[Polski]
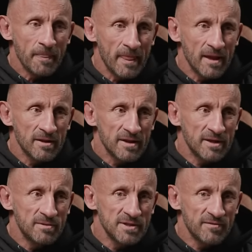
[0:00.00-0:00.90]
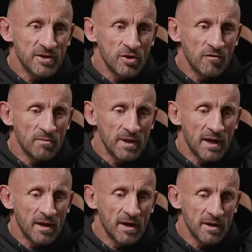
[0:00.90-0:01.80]
m, mm, takim sylwetkowym
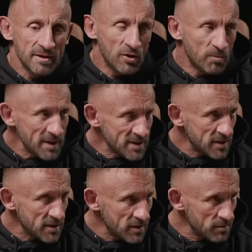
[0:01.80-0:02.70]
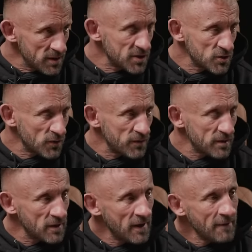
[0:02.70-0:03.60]
na, na obecnych mhm. mistrzów
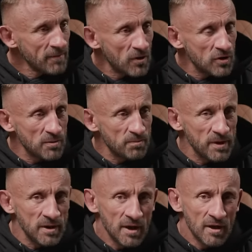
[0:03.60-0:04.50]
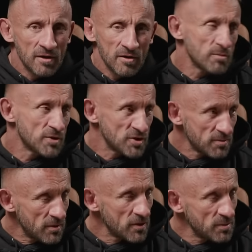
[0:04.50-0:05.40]
y, Olimpii, no to myślę, że
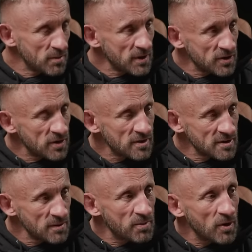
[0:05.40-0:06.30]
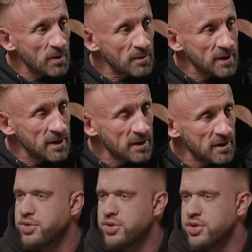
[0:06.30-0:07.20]
mogliby mieć z nimi problem. Nie, nie,
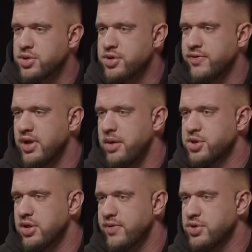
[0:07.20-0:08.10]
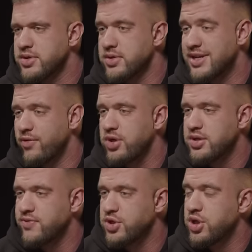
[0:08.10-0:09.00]
powiem Ci szczerze, że wydaje mi się nawet, że
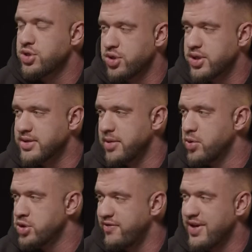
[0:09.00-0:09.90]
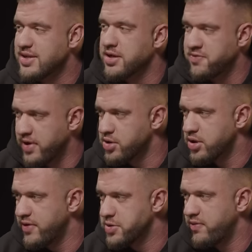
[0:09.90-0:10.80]
zawodnicy w dzisiejszych czasach, mimo że ta wiedza jest
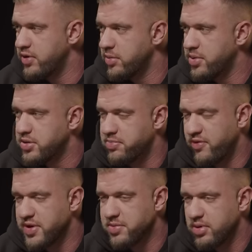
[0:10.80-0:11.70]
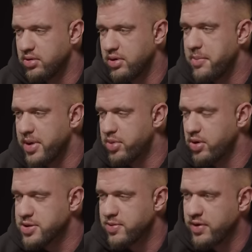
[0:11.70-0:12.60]
większa, więc powinno być powiedzmy no, lepiej,
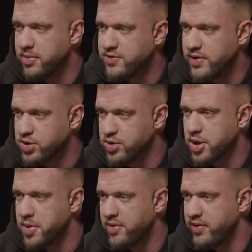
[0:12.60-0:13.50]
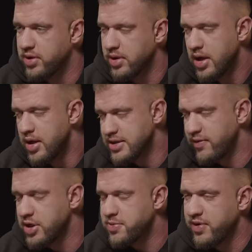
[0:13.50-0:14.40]
progres powinien być większy, osoby powinny,
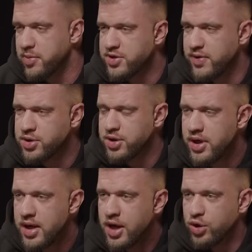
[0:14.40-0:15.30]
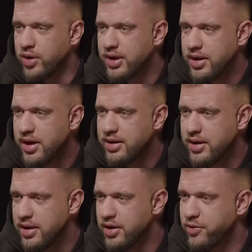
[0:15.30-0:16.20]
zawodnicy powinni być więksi, to
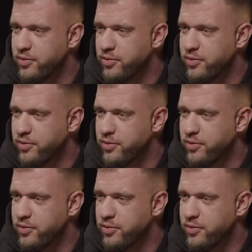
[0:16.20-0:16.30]
generalnie